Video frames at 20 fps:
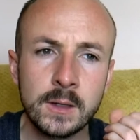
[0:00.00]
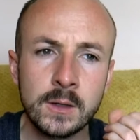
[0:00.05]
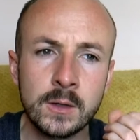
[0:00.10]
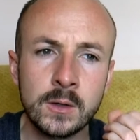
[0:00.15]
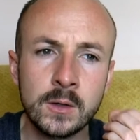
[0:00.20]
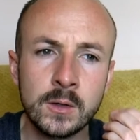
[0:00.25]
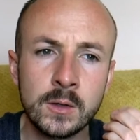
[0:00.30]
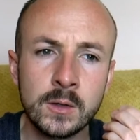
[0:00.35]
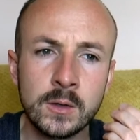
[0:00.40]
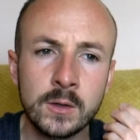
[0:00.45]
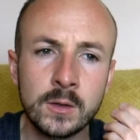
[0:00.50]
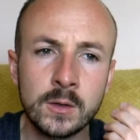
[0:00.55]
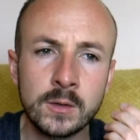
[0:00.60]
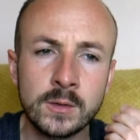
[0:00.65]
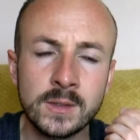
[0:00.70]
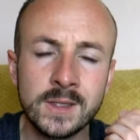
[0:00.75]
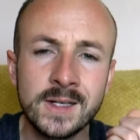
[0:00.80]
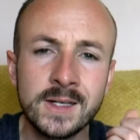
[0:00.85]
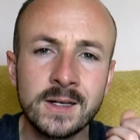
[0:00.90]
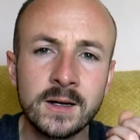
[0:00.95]
euh,
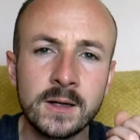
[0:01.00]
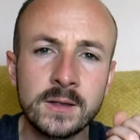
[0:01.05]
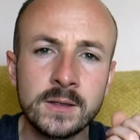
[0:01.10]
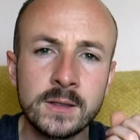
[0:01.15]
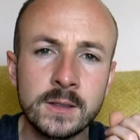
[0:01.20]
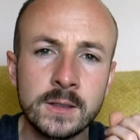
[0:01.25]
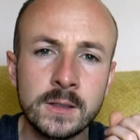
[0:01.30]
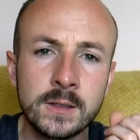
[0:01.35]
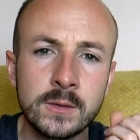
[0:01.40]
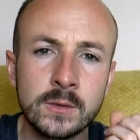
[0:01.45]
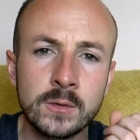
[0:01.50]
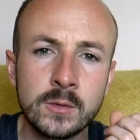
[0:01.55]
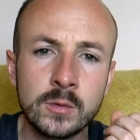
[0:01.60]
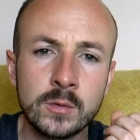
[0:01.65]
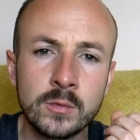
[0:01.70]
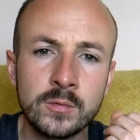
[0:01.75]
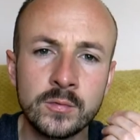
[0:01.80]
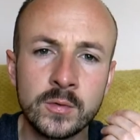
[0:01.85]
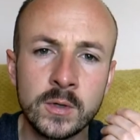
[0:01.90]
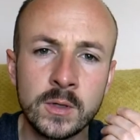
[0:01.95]
dégradé
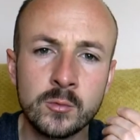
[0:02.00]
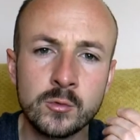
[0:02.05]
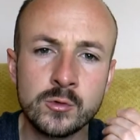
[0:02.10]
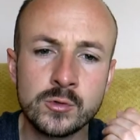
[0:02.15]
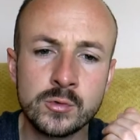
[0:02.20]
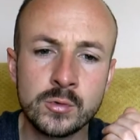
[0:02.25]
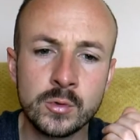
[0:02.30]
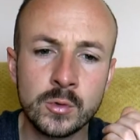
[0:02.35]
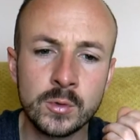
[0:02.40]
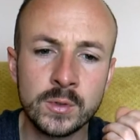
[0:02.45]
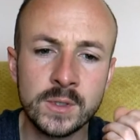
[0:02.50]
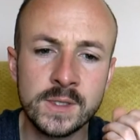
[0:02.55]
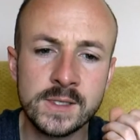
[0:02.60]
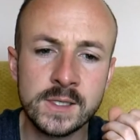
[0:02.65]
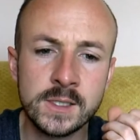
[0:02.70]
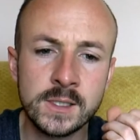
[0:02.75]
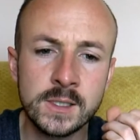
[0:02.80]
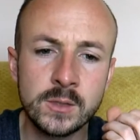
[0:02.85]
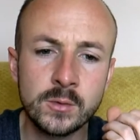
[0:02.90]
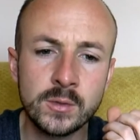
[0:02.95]
au fur et à mesure des
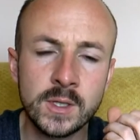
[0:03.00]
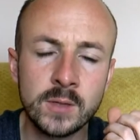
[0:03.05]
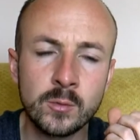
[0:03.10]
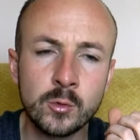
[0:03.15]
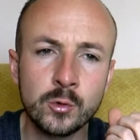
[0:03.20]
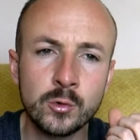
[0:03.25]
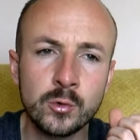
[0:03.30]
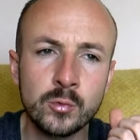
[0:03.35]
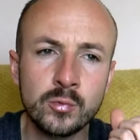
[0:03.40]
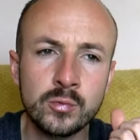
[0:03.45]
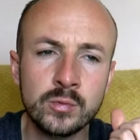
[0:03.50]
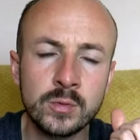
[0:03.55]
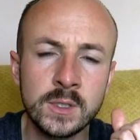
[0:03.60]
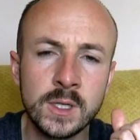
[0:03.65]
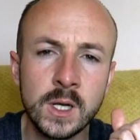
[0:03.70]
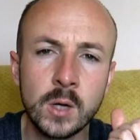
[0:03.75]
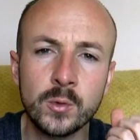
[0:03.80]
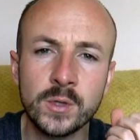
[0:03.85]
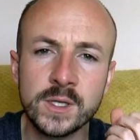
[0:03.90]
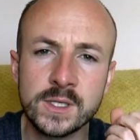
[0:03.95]
années, notamment depuis
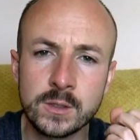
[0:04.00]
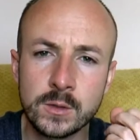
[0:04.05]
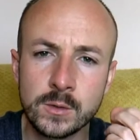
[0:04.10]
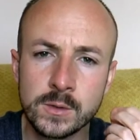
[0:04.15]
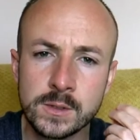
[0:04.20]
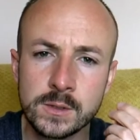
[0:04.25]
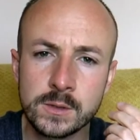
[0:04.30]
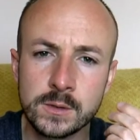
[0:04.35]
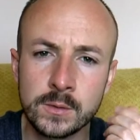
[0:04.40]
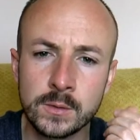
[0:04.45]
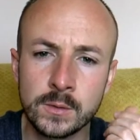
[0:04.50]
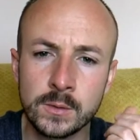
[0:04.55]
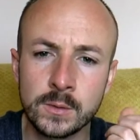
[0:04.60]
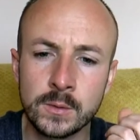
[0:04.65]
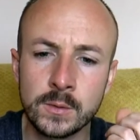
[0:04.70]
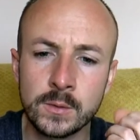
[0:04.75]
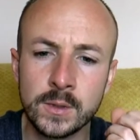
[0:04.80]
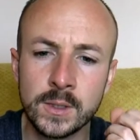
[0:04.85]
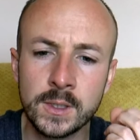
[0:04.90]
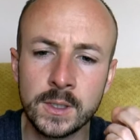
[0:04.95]
la Renaissance,
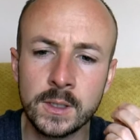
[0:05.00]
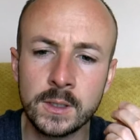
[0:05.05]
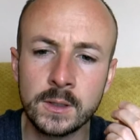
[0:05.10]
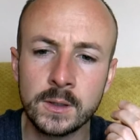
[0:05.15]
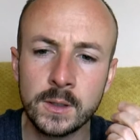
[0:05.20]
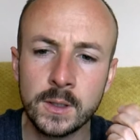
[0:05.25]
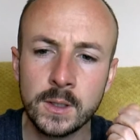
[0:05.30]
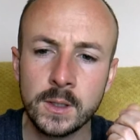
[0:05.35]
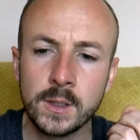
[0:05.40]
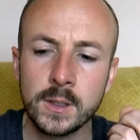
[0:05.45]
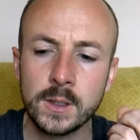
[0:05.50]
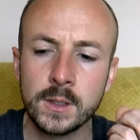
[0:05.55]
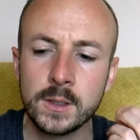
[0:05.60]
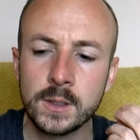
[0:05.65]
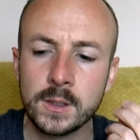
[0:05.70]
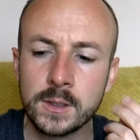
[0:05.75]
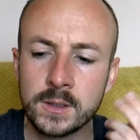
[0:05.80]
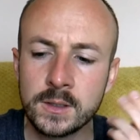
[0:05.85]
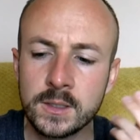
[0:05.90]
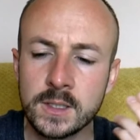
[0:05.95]
et
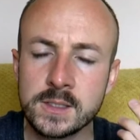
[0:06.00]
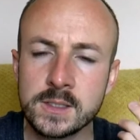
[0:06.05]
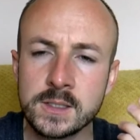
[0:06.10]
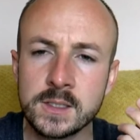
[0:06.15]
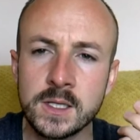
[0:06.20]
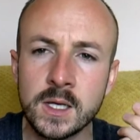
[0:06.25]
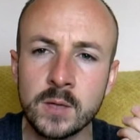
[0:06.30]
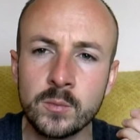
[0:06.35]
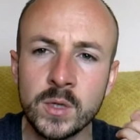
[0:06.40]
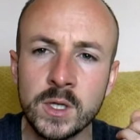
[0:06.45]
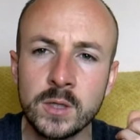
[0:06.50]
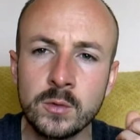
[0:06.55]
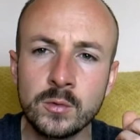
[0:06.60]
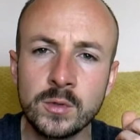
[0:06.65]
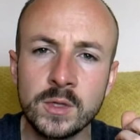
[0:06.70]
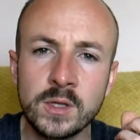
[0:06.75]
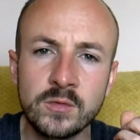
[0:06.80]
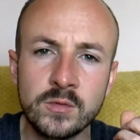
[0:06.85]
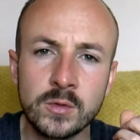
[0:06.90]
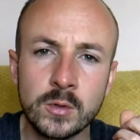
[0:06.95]
qu'est-ce qui amène aux
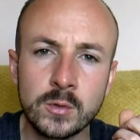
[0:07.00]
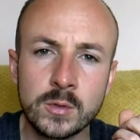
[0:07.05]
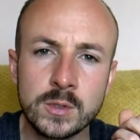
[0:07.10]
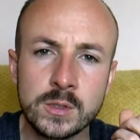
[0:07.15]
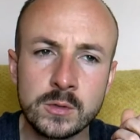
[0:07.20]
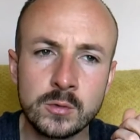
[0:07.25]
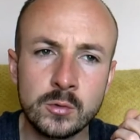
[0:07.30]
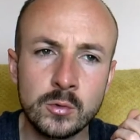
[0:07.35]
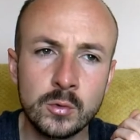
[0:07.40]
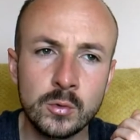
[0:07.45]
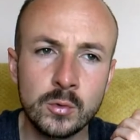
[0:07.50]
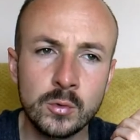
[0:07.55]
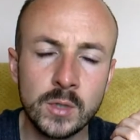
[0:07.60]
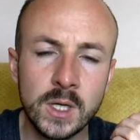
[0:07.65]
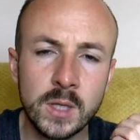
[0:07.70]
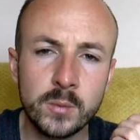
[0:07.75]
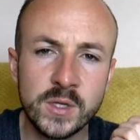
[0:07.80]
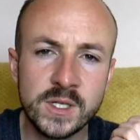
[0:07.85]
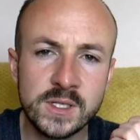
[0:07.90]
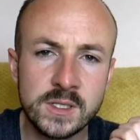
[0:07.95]
déviances de
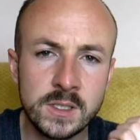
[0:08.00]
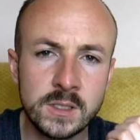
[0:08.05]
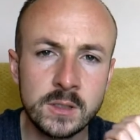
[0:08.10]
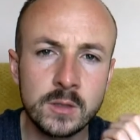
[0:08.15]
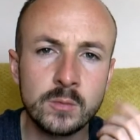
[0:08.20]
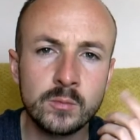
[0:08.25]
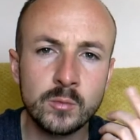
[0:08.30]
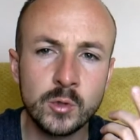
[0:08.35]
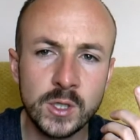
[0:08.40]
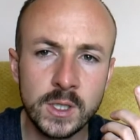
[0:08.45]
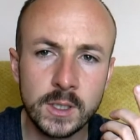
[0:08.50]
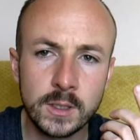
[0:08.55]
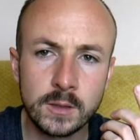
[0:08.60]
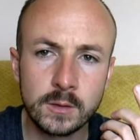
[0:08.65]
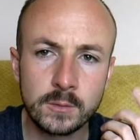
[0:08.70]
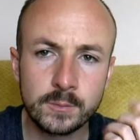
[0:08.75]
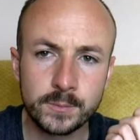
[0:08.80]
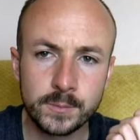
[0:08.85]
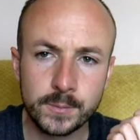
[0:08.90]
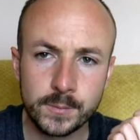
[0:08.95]
la médecine moderne.
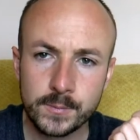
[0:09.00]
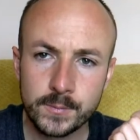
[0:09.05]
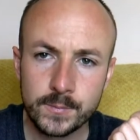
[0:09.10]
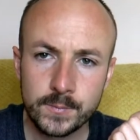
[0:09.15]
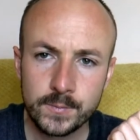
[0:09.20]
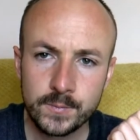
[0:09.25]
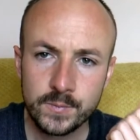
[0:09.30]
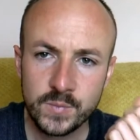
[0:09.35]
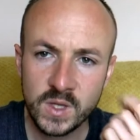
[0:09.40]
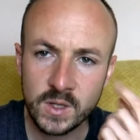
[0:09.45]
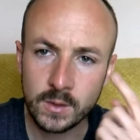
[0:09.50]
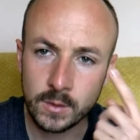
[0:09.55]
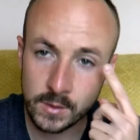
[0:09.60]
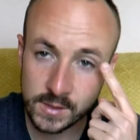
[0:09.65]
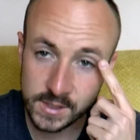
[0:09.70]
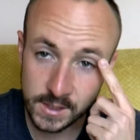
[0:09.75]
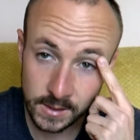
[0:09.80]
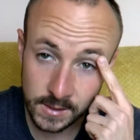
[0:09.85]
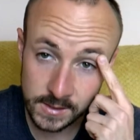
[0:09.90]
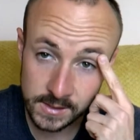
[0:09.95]

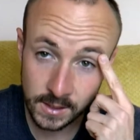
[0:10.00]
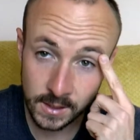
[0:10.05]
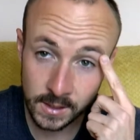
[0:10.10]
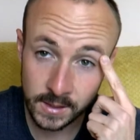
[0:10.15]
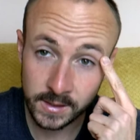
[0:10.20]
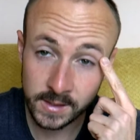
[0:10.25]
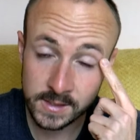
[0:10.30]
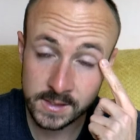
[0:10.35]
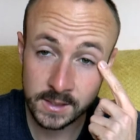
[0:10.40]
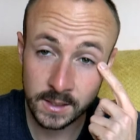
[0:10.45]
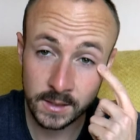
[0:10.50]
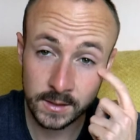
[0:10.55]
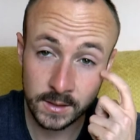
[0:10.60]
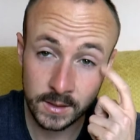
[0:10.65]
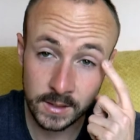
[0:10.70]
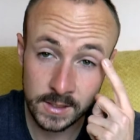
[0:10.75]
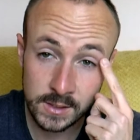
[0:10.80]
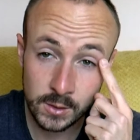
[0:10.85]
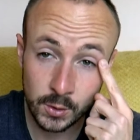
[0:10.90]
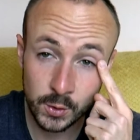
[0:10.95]
cet extrait est assez
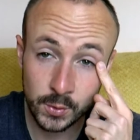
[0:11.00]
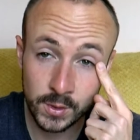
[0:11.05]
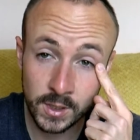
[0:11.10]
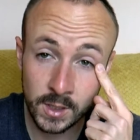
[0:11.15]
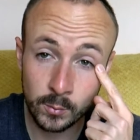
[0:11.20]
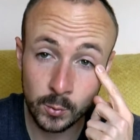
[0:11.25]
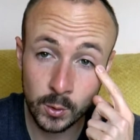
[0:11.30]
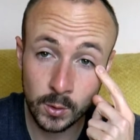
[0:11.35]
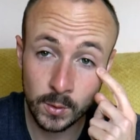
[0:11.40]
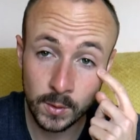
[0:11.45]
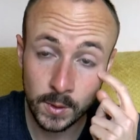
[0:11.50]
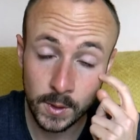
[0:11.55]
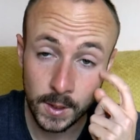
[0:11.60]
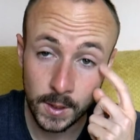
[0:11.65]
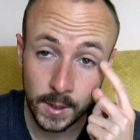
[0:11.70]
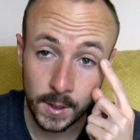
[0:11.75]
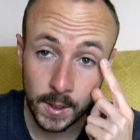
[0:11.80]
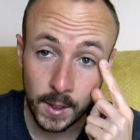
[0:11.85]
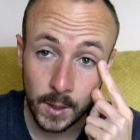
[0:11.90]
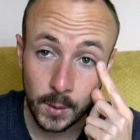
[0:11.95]
intéressant notamment
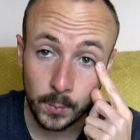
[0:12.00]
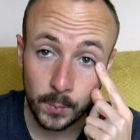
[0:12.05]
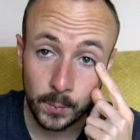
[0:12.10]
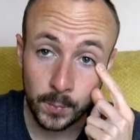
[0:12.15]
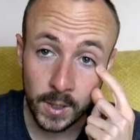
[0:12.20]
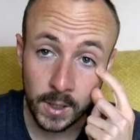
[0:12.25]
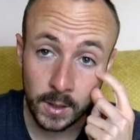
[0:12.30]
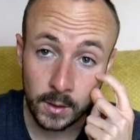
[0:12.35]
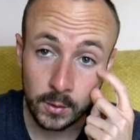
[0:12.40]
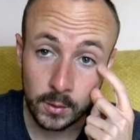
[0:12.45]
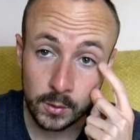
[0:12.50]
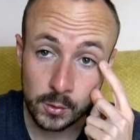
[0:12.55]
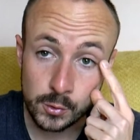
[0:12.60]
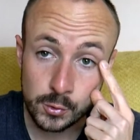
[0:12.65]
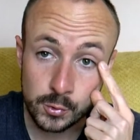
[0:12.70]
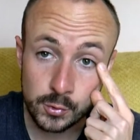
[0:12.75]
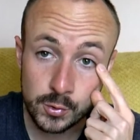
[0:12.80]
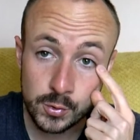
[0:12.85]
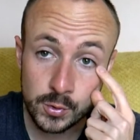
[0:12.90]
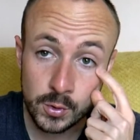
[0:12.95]
par
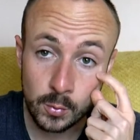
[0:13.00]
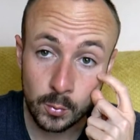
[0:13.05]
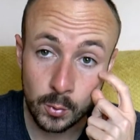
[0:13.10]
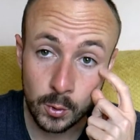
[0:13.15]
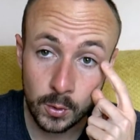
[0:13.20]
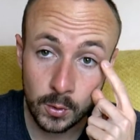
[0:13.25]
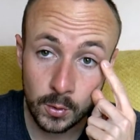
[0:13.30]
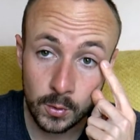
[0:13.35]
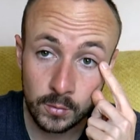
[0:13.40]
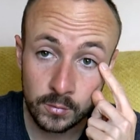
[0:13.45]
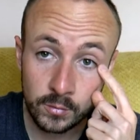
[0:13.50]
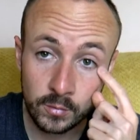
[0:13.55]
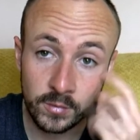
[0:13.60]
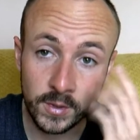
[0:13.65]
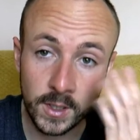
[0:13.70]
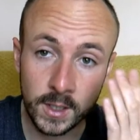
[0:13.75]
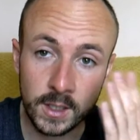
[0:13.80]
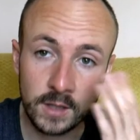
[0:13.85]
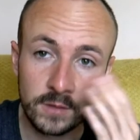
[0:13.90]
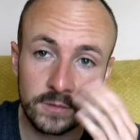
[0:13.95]
justement, vous
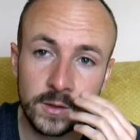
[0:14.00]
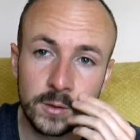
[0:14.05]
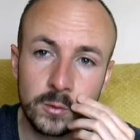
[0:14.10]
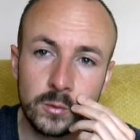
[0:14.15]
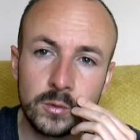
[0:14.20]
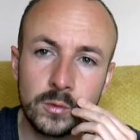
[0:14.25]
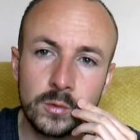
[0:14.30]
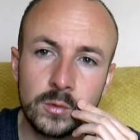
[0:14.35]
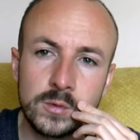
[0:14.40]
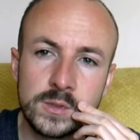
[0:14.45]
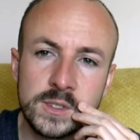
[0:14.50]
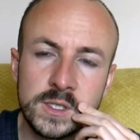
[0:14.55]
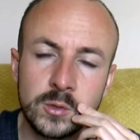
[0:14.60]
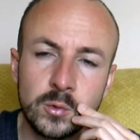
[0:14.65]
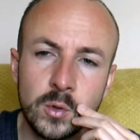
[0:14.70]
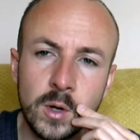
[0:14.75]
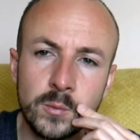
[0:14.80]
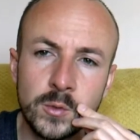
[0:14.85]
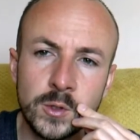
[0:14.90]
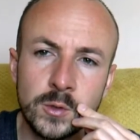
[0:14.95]
verrez à la fin de ces
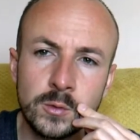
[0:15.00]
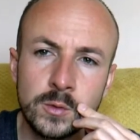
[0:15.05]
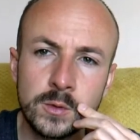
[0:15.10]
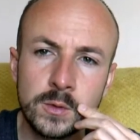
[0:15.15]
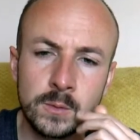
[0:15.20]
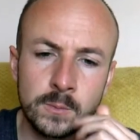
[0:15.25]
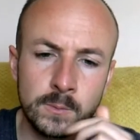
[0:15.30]
trois minutes,